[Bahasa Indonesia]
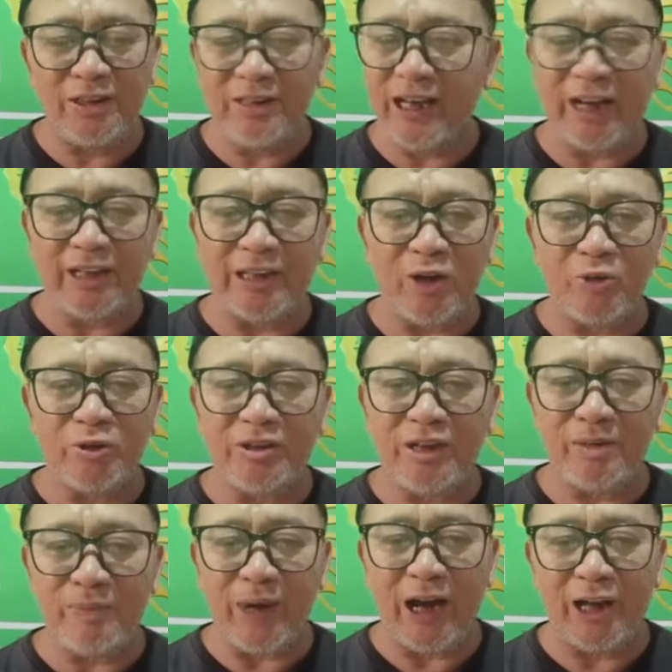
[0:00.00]
Dia nggak takut
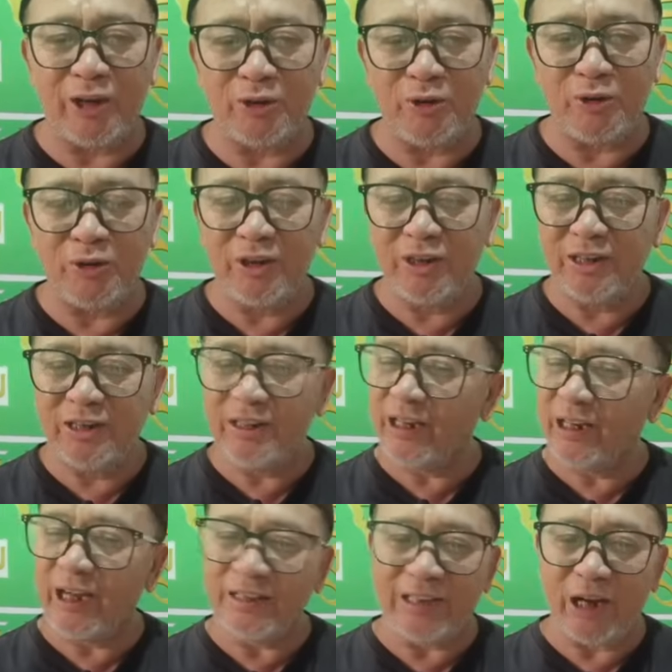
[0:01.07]
dengan Pak Harto.
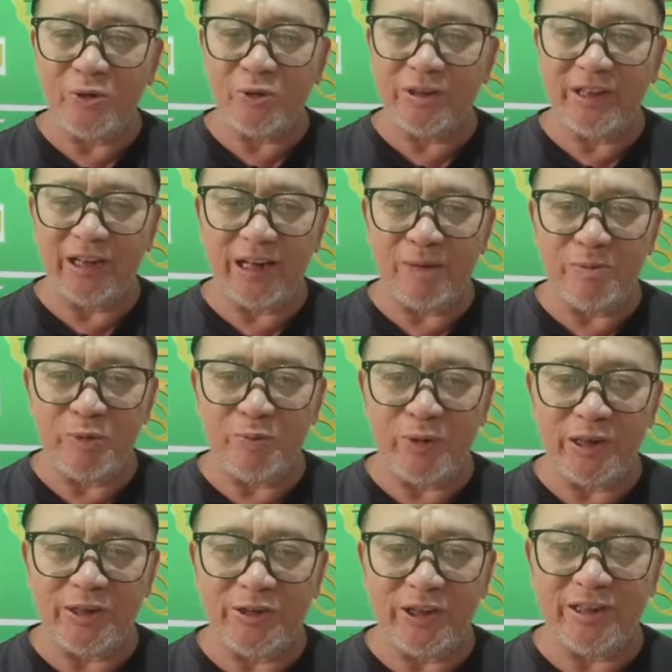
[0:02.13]
Dia nggak takut dengan Habib
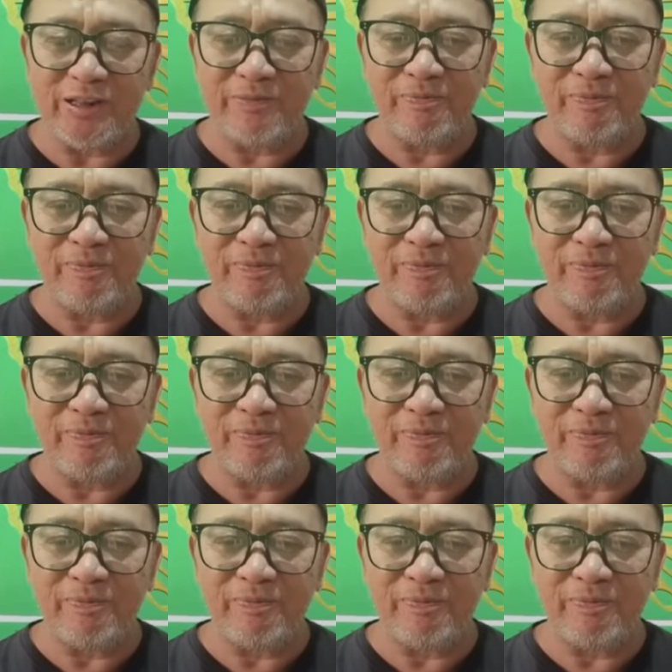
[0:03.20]
Rizik.